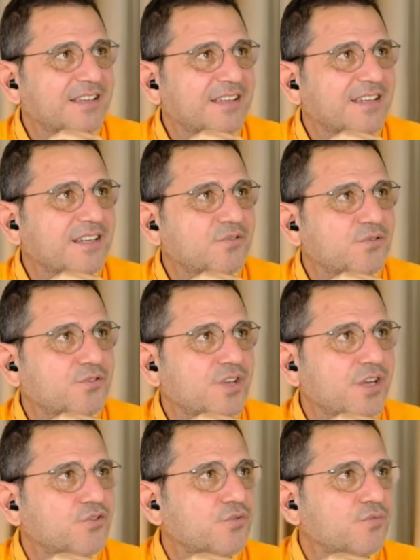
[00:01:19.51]
E,
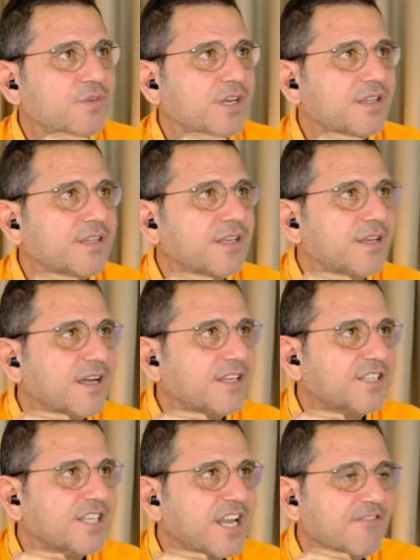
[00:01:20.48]
Türkiye Cumhuriyeti
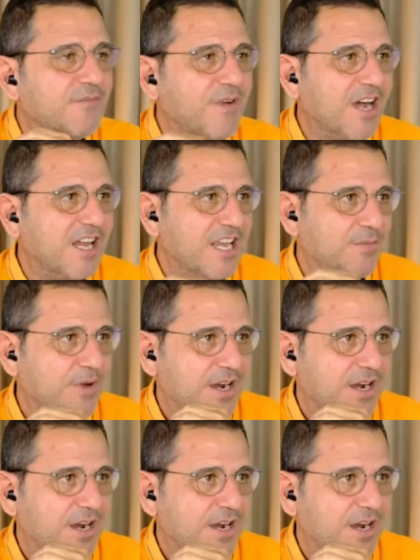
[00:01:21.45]
Hazine ve Maliye